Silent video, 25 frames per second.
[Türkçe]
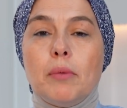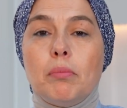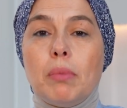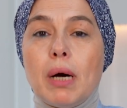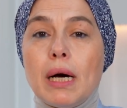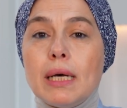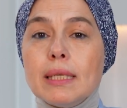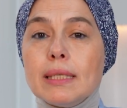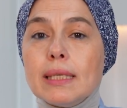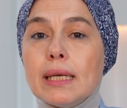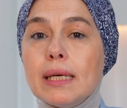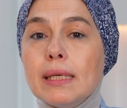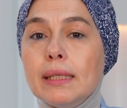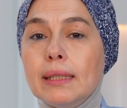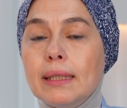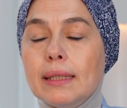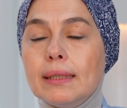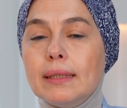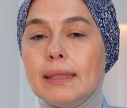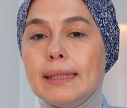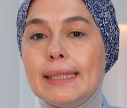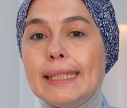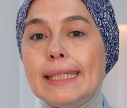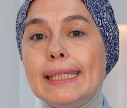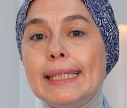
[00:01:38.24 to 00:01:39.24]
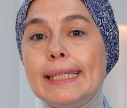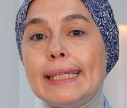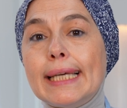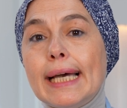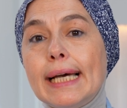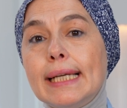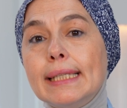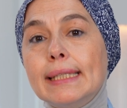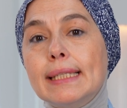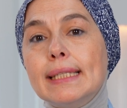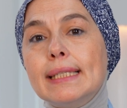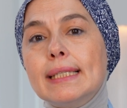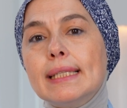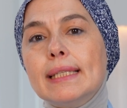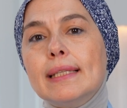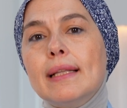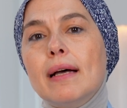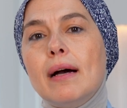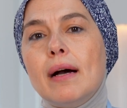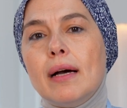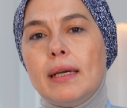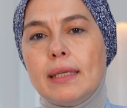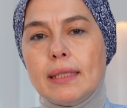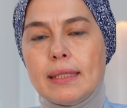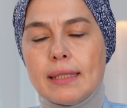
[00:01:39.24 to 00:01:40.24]
Bazen kadının
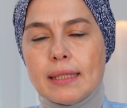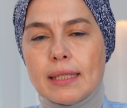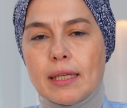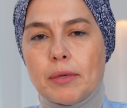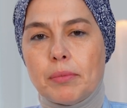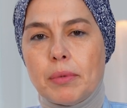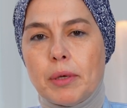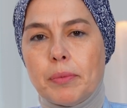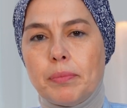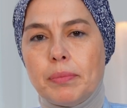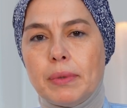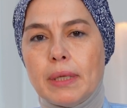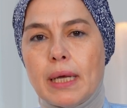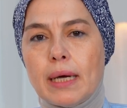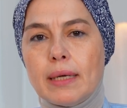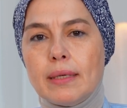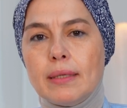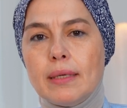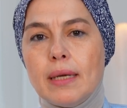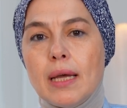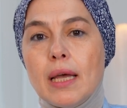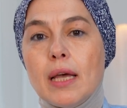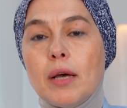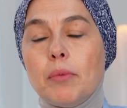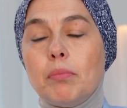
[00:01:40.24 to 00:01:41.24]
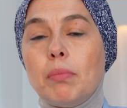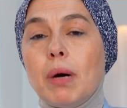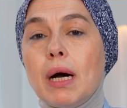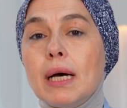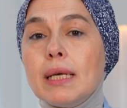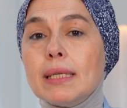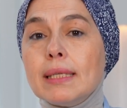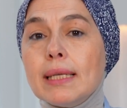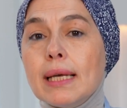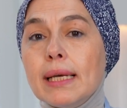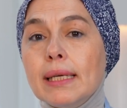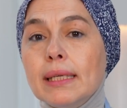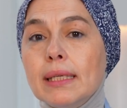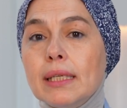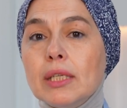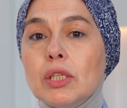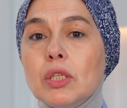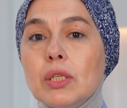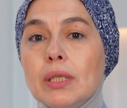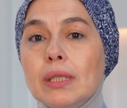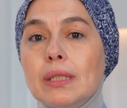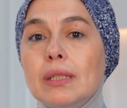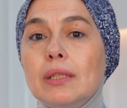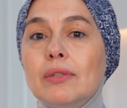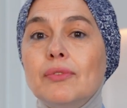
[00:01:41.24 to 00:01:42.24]
kendisine ait sebepler, bazen
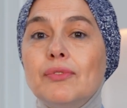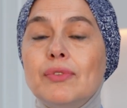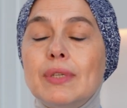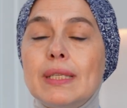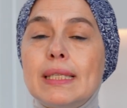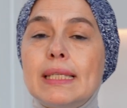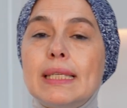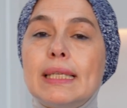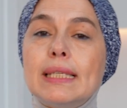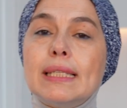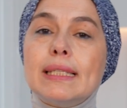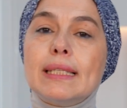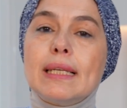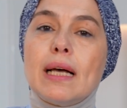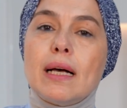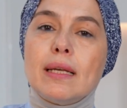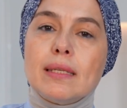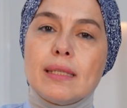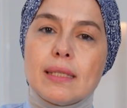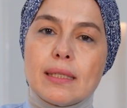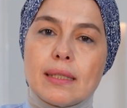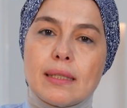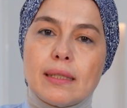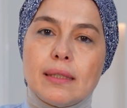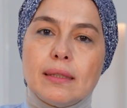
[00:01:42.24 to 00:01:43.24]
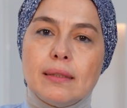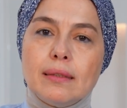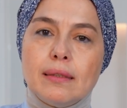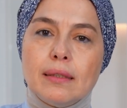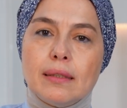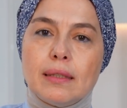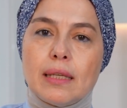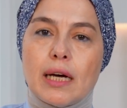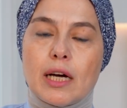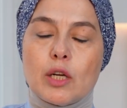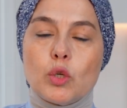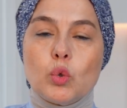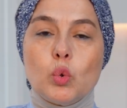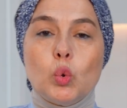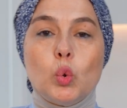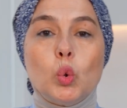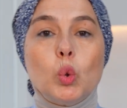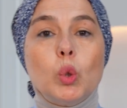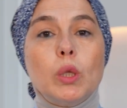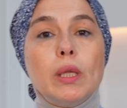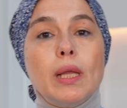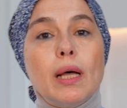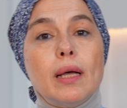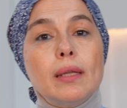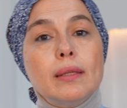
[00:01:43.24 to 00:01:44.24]
yaşadığı fiziksel sıkıntılar,
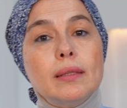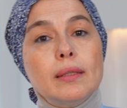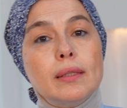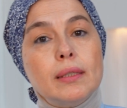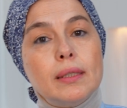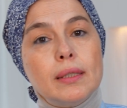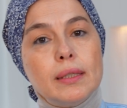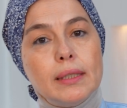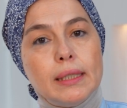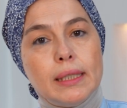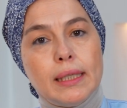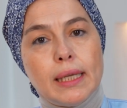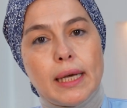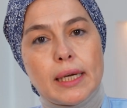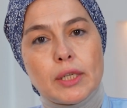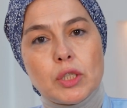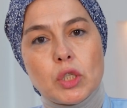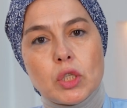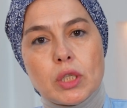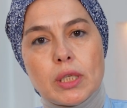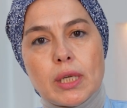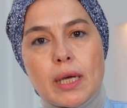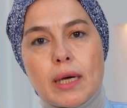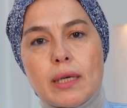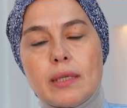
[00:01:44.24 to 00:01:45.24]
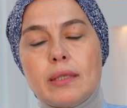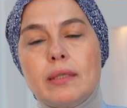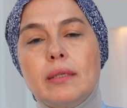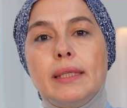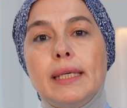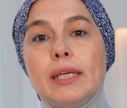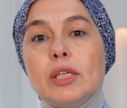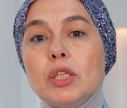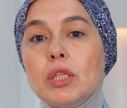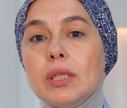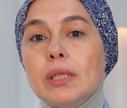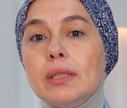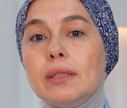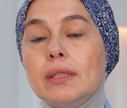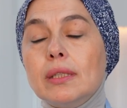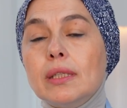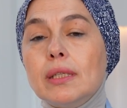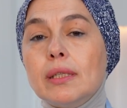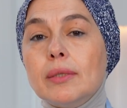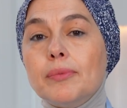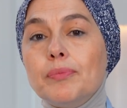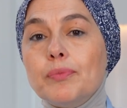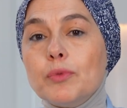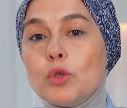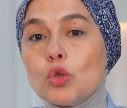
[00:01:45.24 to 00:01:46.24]
kullandığı ilaçlar,
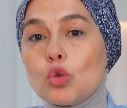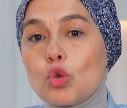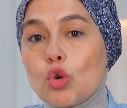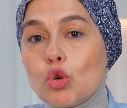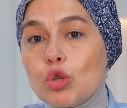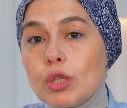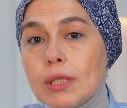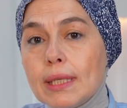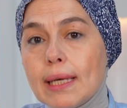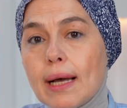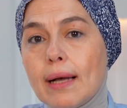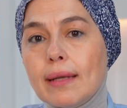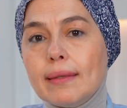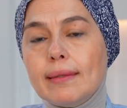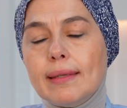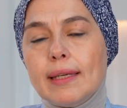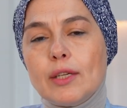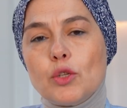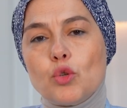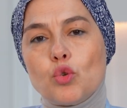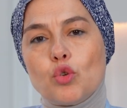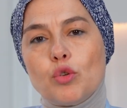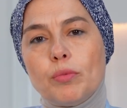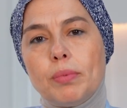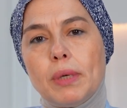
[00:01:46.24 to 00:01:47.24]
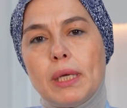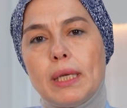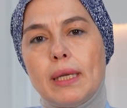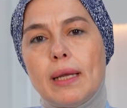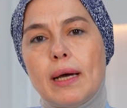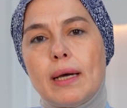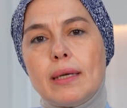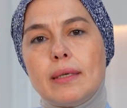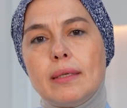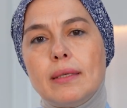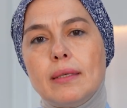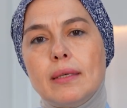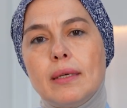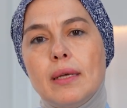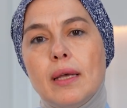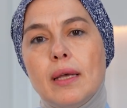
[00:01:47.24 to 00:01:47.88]
yaşadığı sosyal tecrübeler